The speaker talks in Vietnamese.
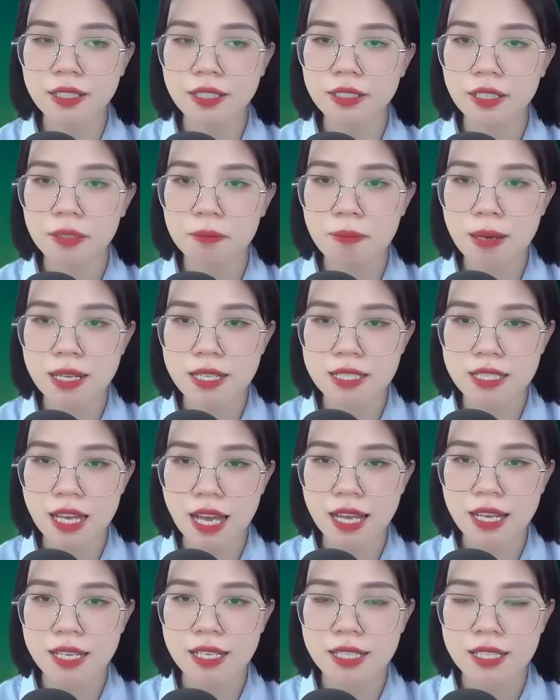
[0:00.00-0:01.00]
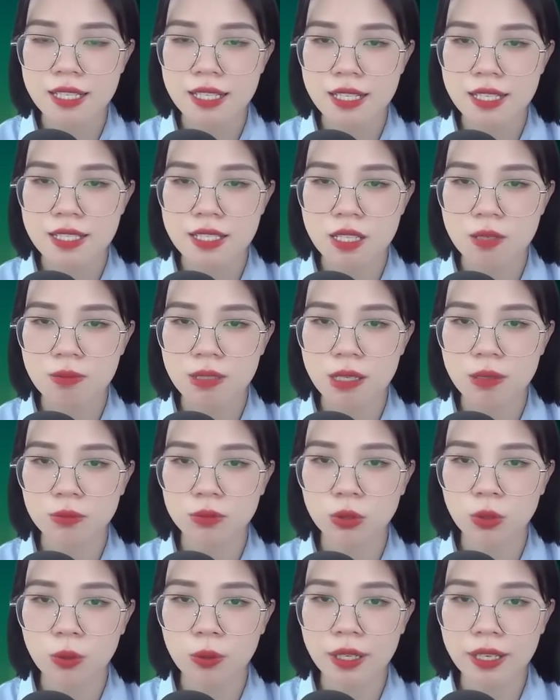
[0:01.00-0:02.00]
Lúc đầu còn phản kháng,
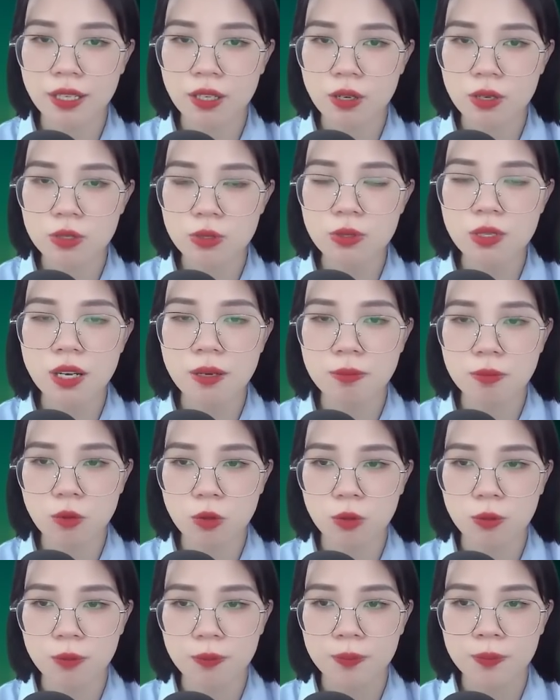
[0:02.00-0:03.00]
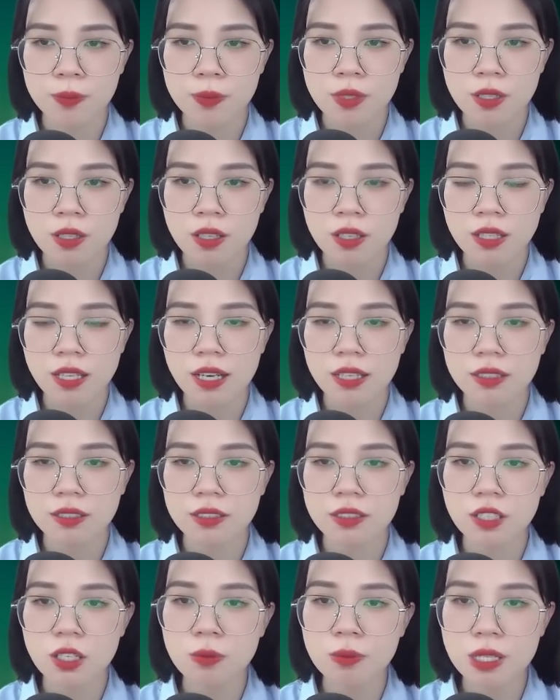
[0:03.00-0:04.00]
tiếp theo đó lại vô thức phối hợp với động
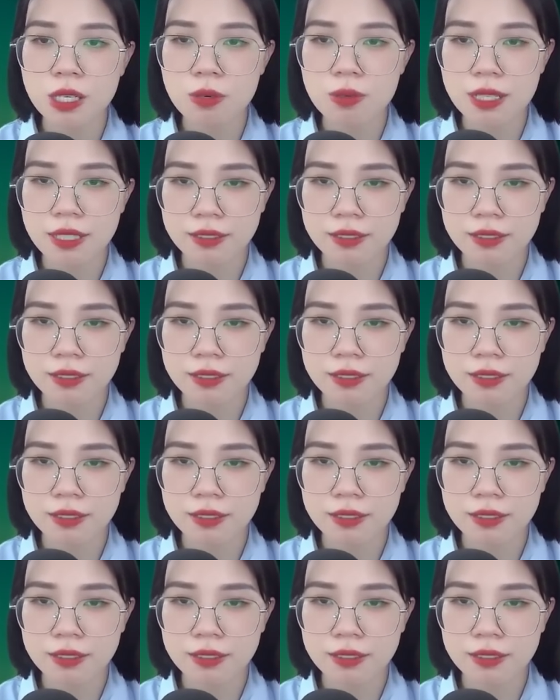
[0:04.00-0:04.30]
tác của anh.